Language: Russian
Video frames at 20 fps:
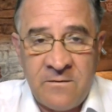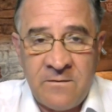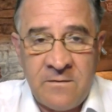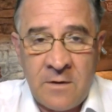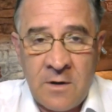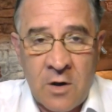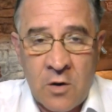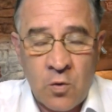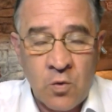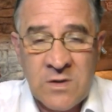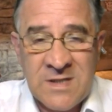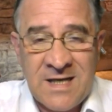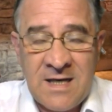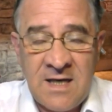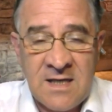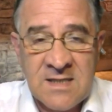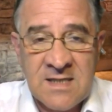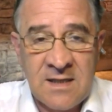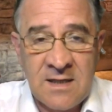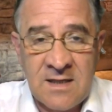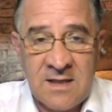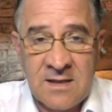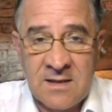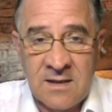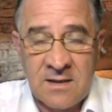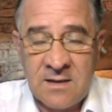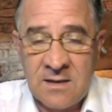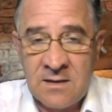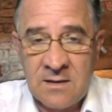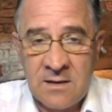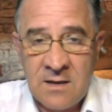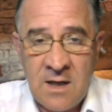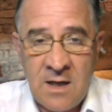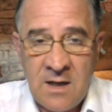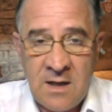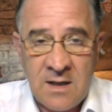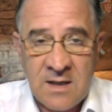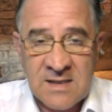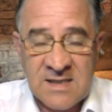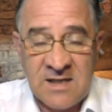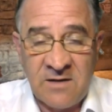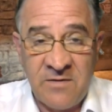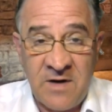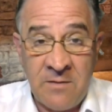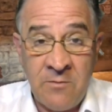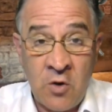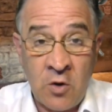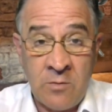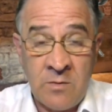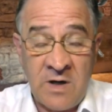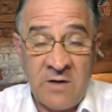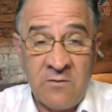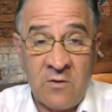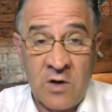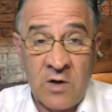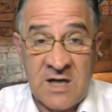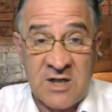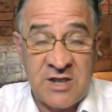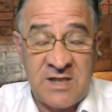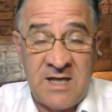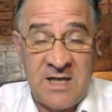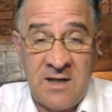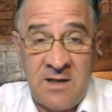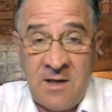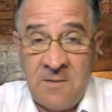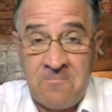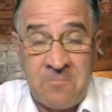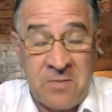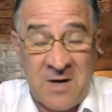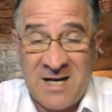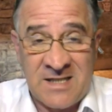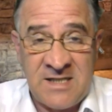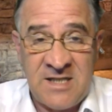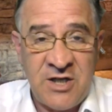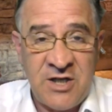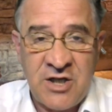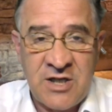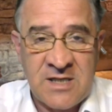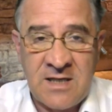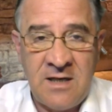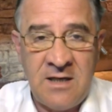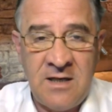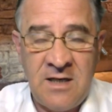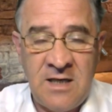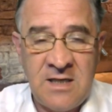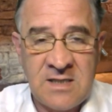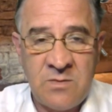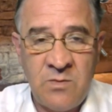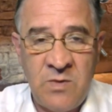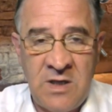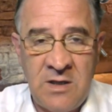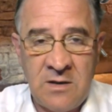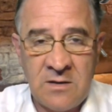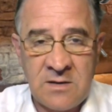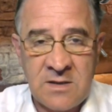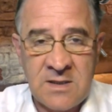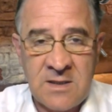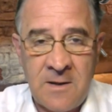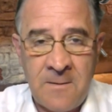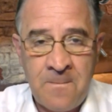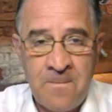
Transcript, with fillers: русский язык э, со времен моего рождения практически не изменился.